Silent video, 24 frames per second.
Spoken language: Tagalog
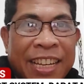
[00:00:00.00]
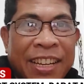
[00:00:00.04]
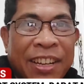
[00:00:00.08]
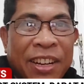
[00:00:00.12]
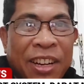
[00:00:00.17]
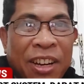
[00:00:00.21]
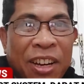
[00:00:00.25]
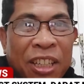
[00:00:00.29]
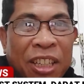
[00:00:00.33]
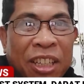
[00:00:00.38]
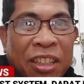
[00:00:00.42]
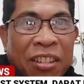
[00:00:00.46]

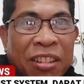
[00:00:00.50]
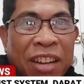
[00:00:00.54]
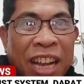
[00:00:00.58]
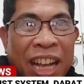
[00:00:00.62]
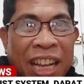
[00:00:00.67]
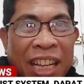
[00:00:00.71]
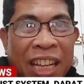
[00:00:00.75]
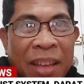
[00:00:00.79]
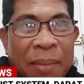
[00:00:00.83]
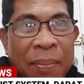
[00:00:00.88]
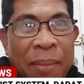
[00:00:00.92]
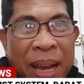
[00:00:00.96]
O gusto
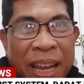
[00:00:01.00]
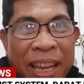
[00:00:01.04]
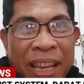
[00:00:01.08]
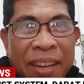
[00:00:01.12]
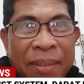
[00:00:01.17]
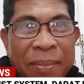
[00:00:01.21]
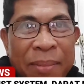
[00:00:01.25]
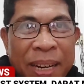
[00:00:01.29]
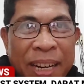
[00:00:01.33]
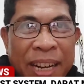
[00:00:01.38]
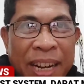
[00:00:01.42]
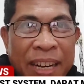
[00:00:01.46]
nang
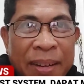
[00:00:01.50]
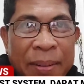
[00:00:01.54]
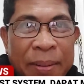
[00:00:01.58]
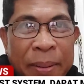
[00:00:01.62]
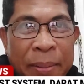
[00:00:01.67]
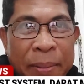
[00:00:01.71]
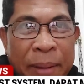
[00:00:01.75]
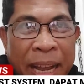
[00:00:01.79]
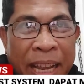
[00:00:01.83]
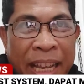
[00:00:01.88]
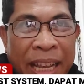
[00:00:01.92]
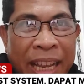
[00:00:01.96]
gibain mga
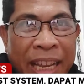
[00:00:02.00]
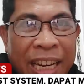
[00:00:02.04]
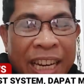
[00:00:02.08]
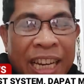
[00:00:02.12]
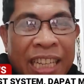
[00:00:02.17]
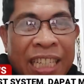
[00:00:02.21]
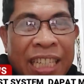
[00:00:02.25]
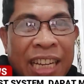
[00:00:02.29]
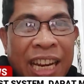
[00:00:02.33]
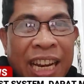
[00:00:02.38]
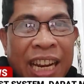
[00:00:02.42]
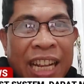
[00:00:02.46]
kababayan
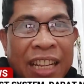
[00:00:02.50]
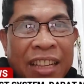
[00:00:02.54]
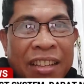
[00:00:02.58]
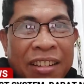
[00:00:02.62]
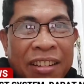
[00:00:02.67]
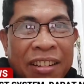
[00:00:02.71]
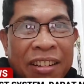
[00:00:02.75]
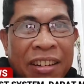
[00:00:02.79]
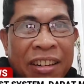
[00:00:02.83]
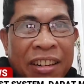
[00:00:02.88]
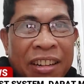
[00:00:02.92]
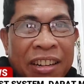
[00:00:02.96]
ni
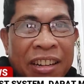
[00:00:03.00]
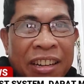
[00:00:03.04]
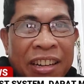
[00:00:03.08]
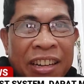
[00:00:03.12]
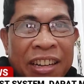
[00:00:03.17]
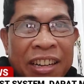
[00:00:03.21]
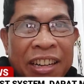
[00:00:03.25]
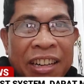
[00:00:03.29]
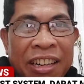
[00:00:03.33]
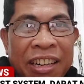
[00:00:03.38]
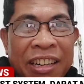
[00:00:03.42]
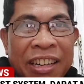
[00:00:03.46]
Senator
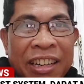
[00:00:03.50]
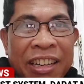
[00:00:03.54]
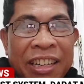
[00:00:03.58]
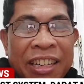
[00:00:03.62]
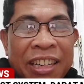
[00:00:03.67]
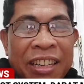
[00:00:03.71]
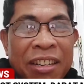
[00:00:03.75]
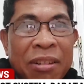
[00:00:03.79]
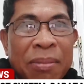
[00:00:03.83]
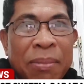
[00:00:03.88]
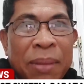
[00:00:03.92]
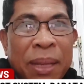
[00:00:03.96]

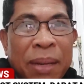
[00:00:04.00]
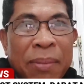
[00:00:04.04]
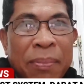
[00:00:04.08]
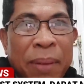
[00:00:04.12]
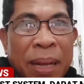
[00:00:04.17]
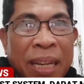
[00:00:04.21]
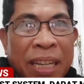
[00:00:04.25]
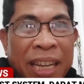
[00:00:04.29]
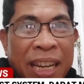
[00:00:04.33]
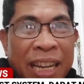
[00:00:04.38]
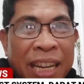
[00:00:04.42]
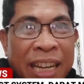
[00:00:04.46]
Robin
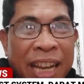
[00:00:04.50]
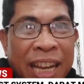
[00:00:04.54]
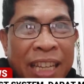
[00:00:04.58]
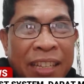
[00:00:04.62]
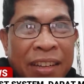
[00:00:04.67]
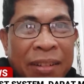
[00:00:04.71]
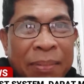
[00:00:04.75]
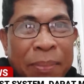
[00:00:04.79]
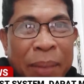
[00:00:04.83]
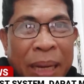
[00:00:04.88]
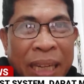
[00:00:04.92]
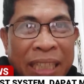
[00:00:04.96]
Padilla
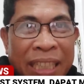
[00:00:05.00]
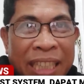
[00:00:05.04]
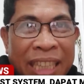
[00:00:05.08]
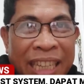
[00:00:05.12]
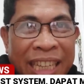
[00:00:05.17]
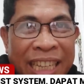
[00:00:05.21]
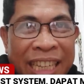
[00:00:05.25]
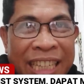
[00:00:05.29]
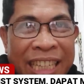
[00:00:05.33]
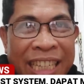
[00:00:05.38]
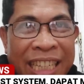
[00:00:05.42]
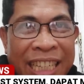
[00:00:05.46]
yung party
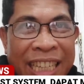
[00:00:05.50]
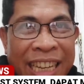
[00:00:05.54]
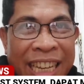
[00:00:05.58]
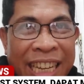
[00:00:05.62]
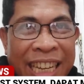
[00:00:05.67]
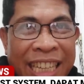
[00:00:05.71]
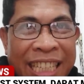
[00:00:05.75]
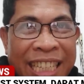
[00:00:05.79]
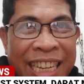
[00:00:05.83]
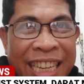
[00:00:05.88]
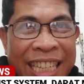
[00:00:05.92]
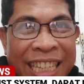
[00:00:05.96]
list
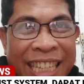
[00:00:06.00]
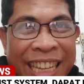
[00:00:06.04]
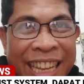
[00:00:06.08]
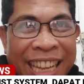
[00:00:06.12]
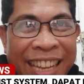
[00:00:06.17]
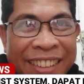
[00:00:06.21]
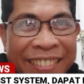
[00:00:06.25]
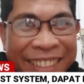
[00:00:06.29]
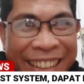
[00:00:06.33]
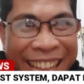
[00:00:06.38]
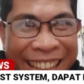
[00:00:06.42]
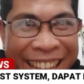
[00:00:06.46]
ah,
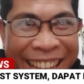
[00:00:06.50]
system.